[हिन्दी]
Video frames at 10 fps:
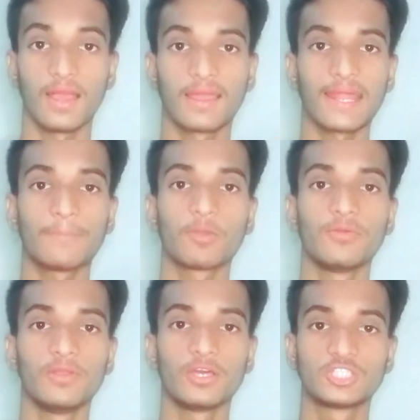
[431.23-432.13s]
अगर आपको
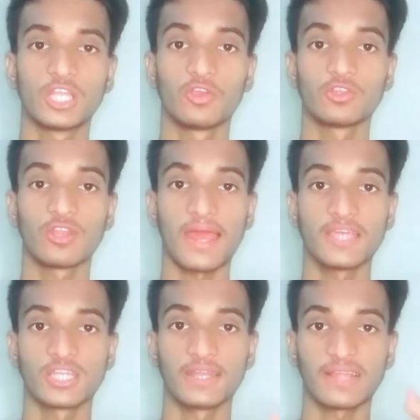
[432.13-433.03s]
वीडियो अच्छी लगी तो
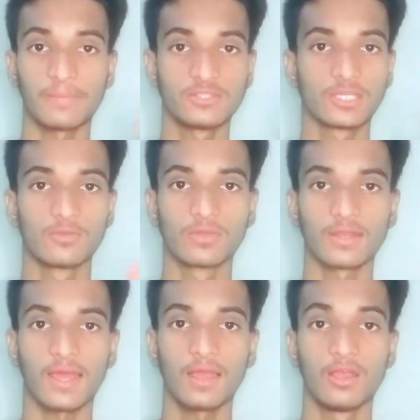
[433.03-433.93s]
लाइक शेयर एंड कमेंट जरूर
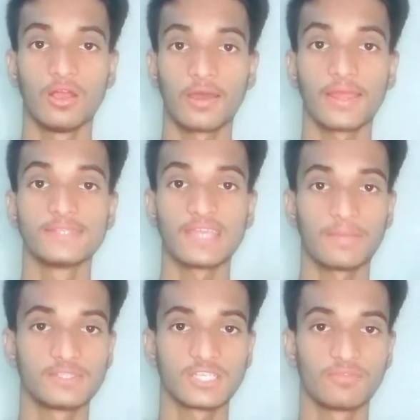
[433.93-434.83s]
करना और ऐसे
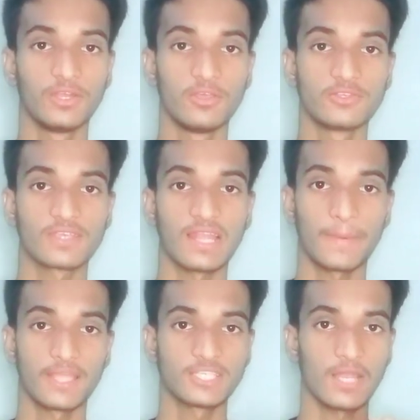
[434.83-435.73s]
अमेजिंग वीडियोस के लिए
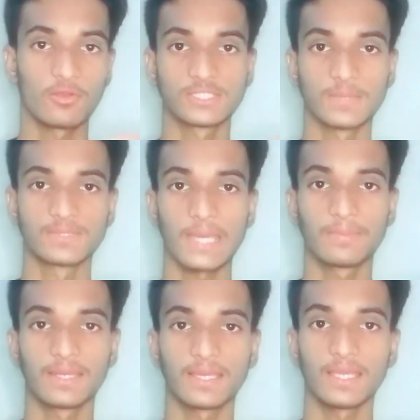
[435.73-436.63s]
हमारे चैनल को
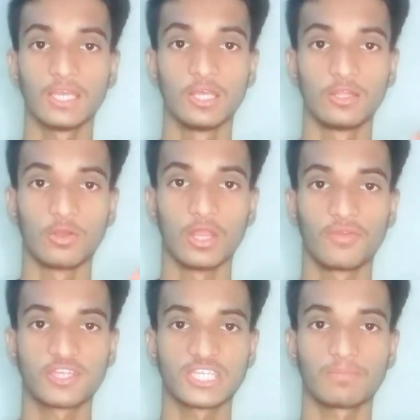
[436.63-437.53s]
सब्सक्राइब करके
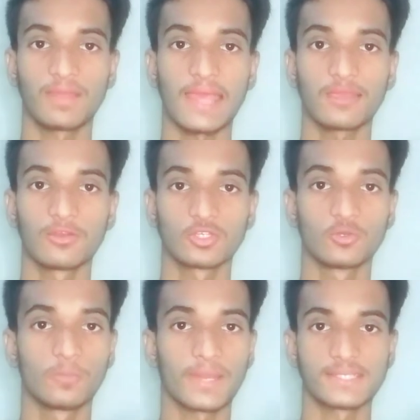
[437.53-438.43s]
नोटिफिकेशन बेल आइकन को
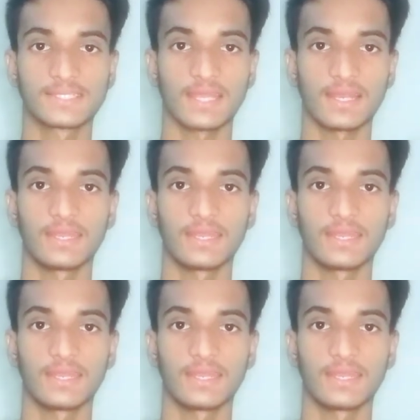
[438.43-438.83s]
जरूर प्रेस कर